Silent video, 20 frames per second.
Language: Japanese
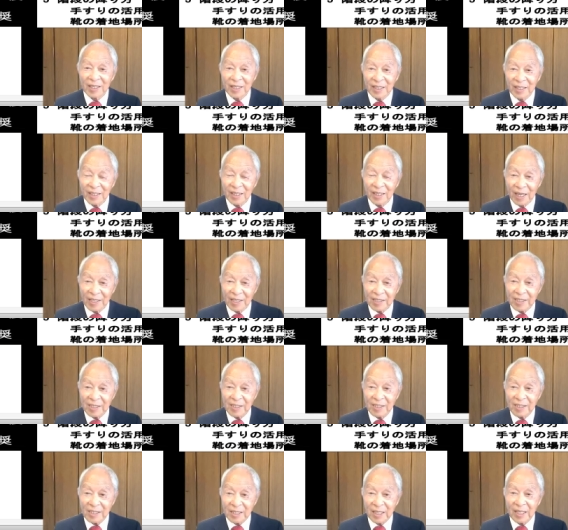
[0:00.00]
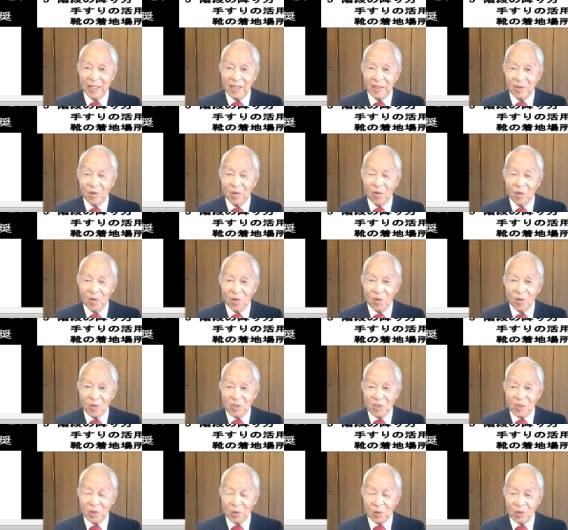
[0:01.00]
え安心して老後
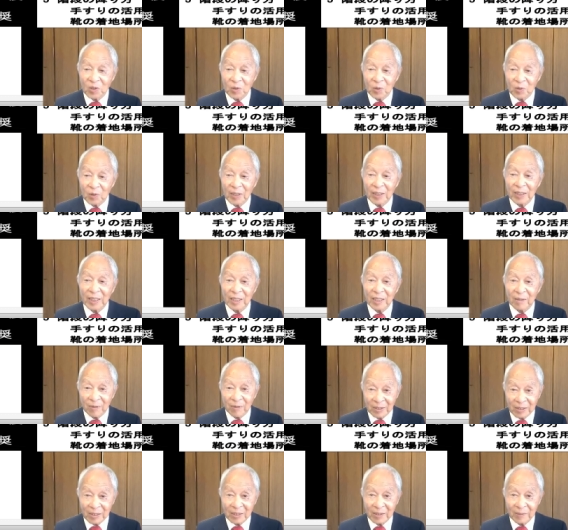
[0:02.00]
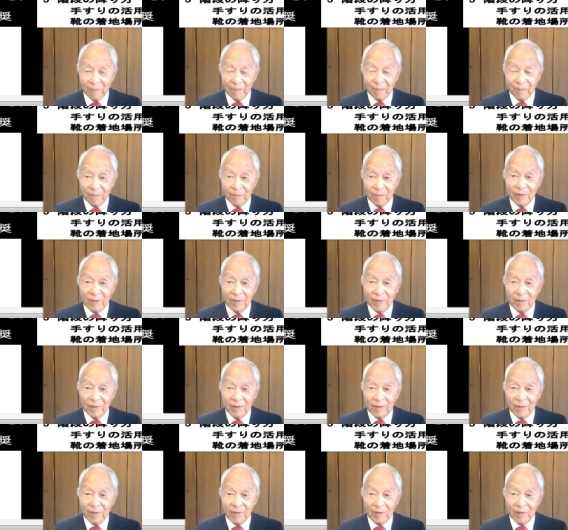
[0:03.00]
を過ごすことができます。